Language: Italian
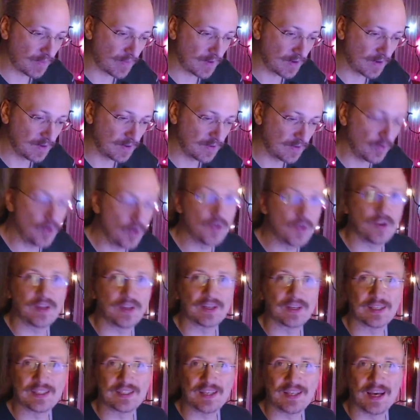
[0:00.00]
voglio
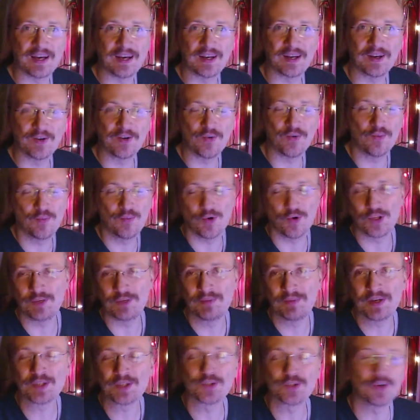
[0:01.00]
ringraziare un po' di
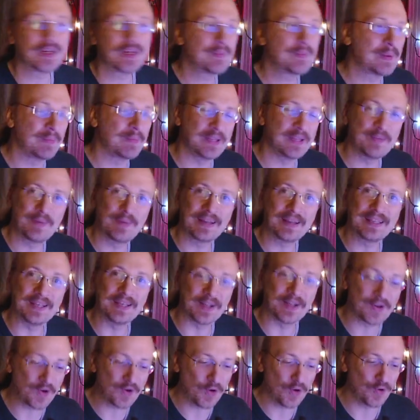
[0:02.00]
persone prima di
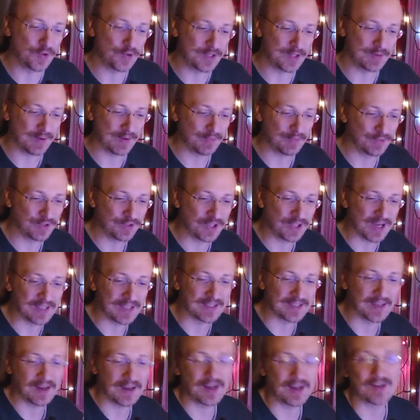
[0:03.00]
partire con l'ultima
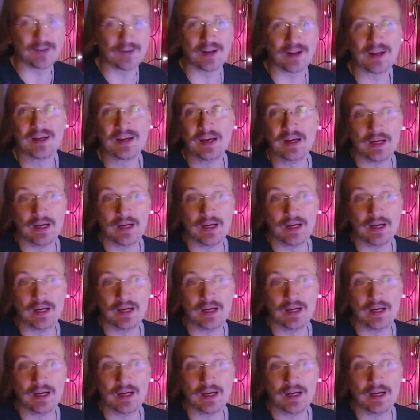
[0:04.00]
puntata allora